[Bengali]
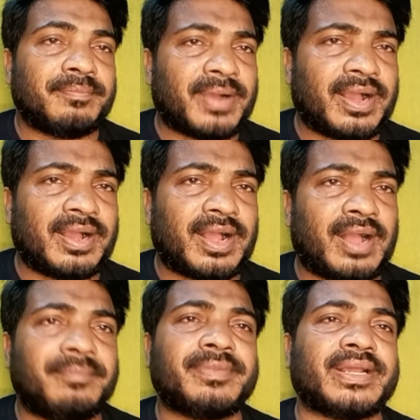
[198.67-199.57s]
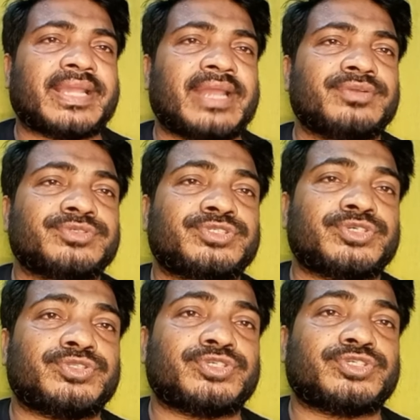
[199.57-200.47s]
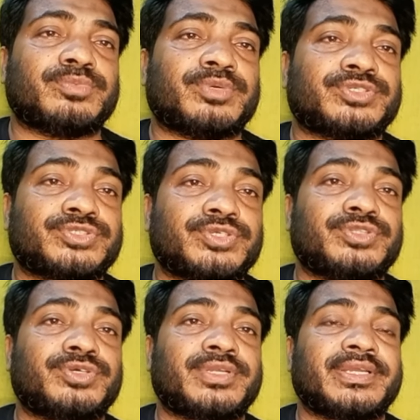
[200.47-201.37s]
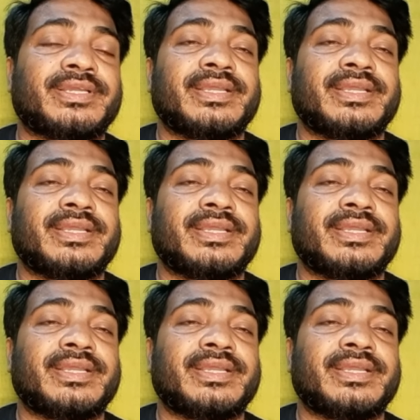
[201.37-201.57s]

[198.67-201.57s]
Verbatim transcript: বা আমরা কেন চোদ্দশো বৎসর ধরে